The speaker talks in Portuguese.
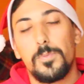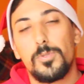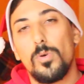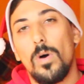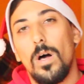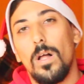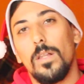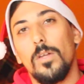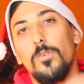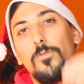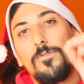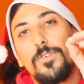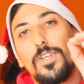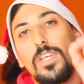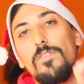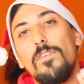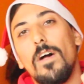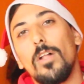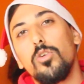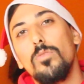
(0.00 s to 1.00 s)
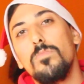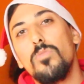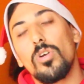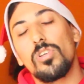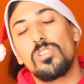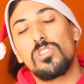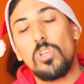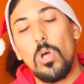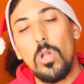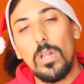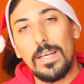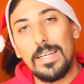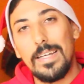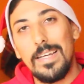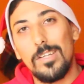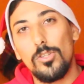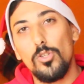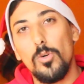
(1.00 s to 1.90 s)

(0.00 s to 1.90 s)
Pessoal, Festival do Humor Só Rir